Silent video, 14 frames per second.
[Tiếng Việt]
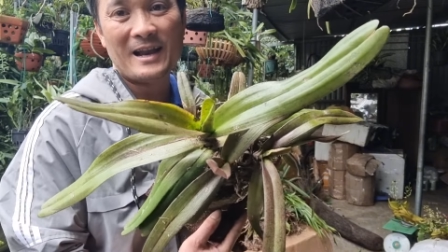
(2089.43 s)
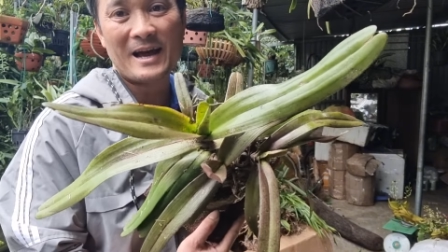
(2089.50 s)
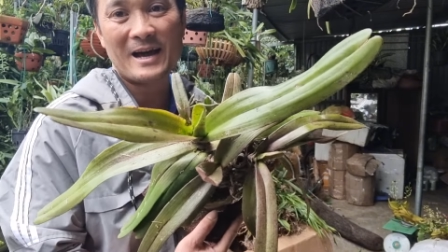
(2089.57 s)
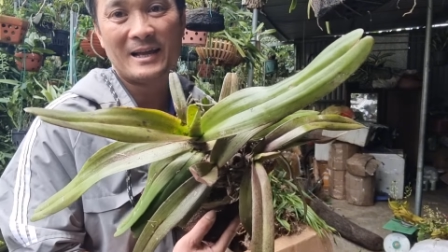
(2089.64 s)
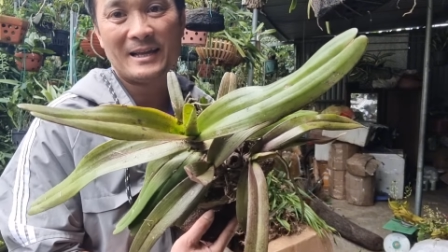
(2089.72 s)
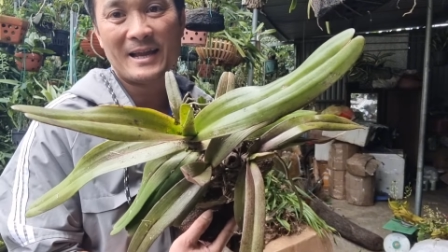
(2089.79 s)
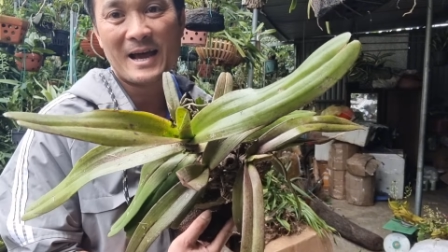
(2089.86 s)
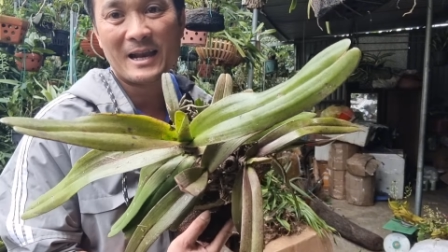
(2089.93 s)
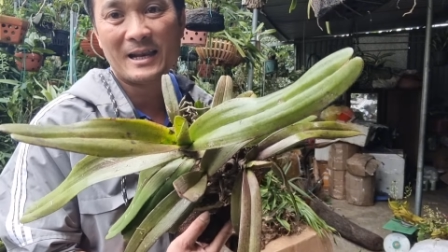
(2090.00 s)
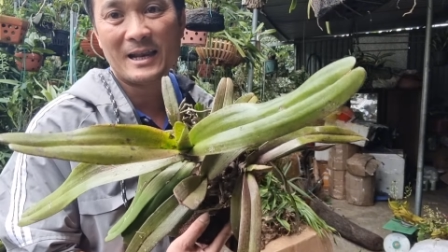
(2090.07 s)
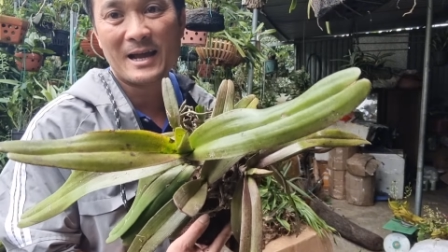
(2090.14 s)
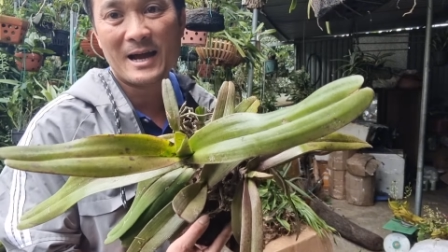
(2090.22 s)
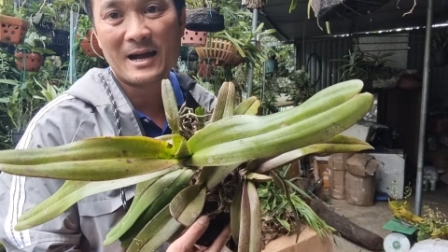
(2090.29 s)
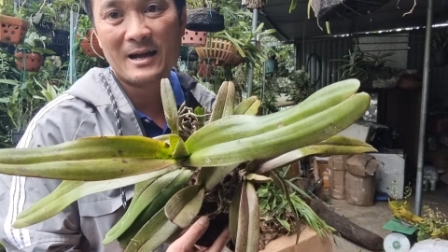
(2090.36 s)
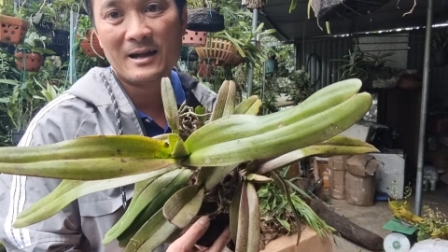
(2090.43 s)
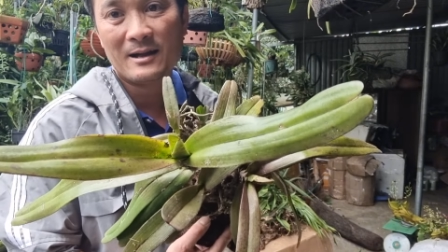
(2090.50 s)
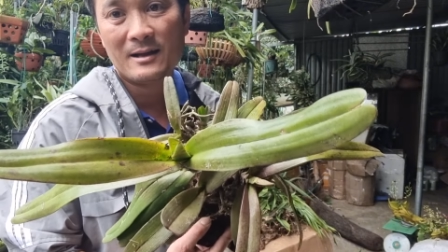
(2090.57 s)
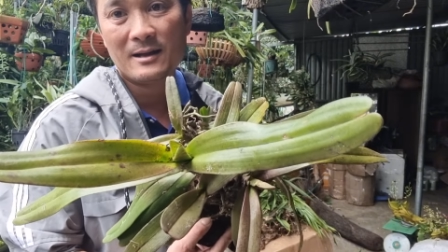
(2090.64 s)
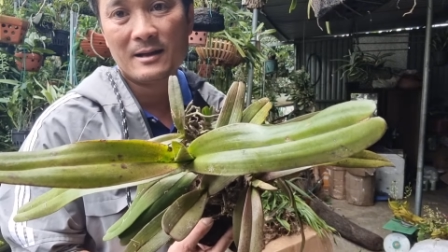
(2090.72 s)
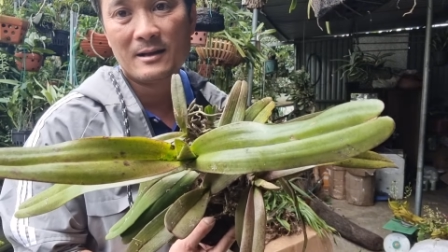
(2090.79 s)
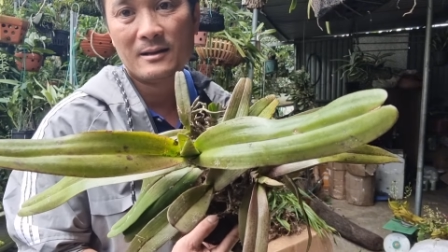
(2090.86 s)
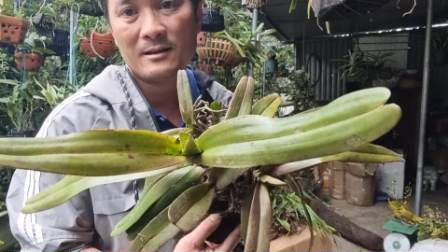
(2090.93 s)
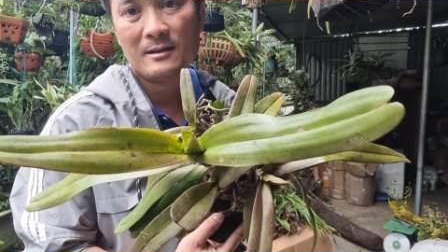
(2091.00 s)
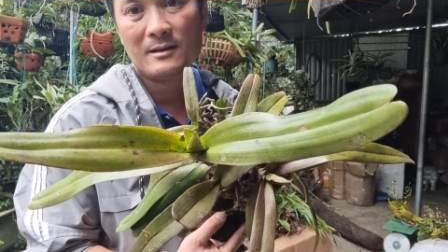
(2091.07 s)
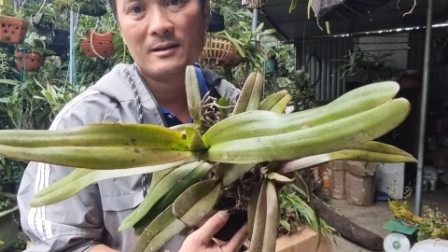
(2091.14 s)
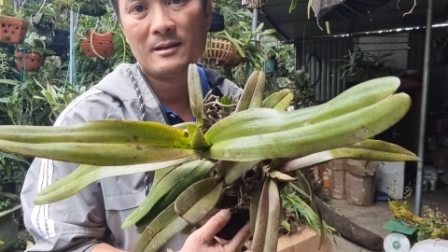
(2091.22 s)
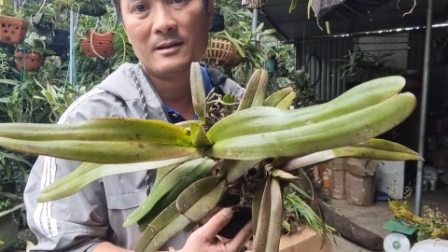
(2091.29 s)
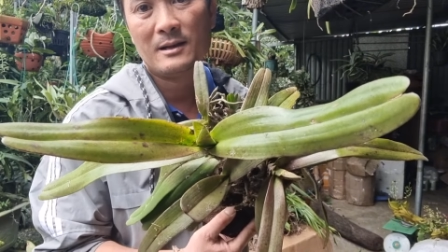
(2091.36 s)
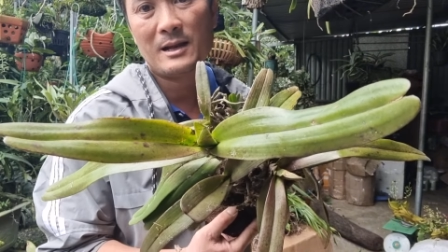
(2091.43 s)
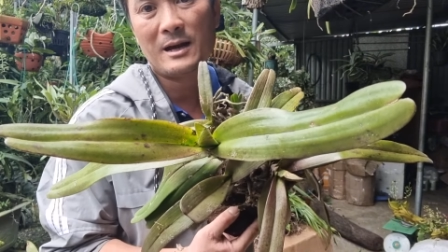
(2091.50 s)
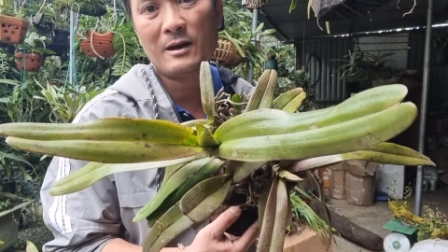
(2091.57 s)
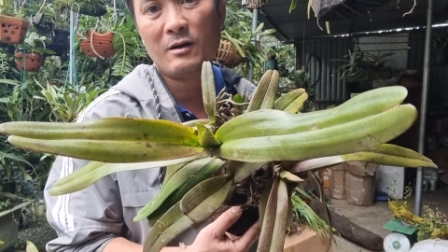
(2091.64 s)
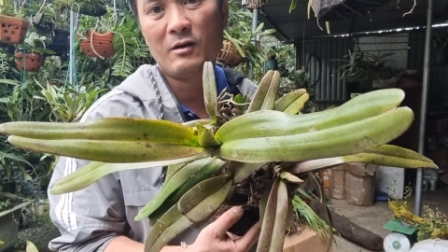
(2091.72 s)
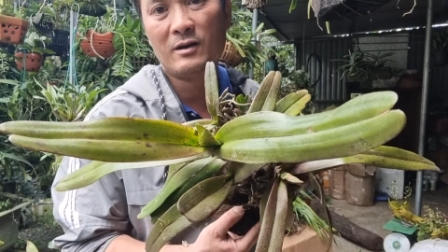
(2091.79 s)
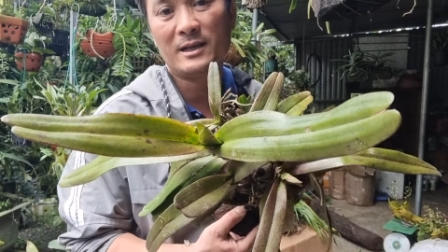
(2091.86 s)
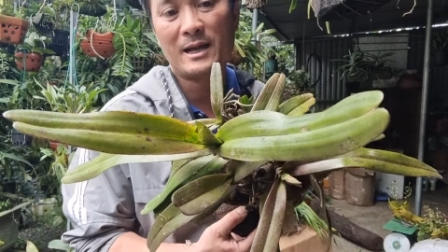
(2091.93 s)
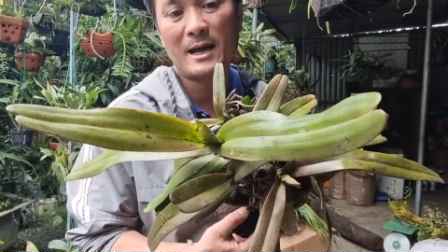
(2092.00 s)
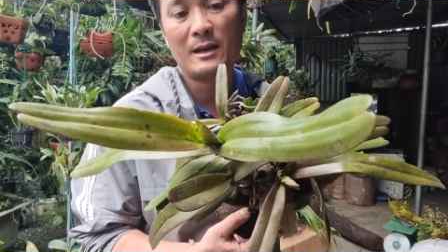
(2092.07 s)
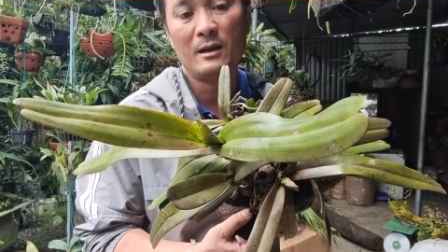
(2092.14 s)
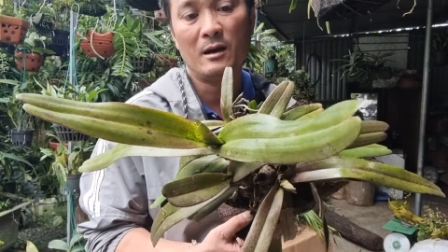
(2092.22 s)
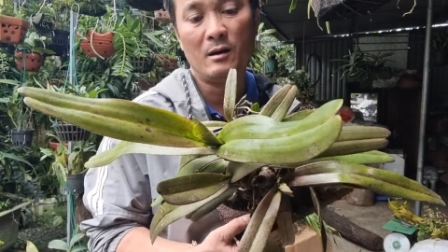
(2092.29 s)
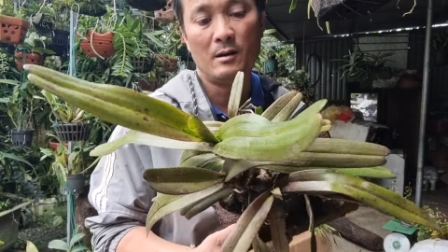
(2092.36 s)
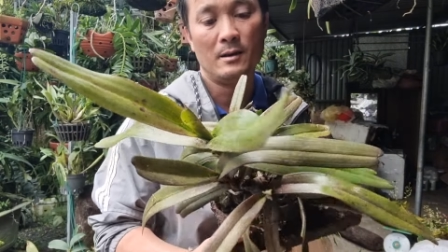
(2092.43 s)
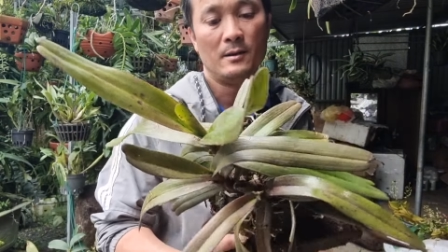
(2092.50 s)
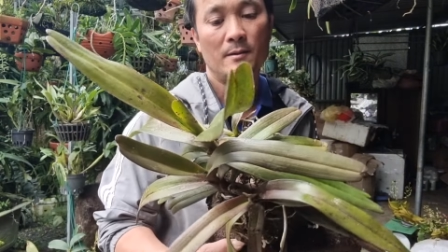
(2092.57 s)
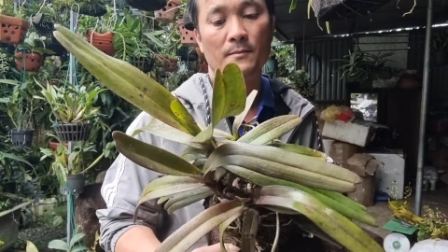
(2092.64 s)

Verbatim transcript: lá nhăn nhá lá ngọn nhăn rồi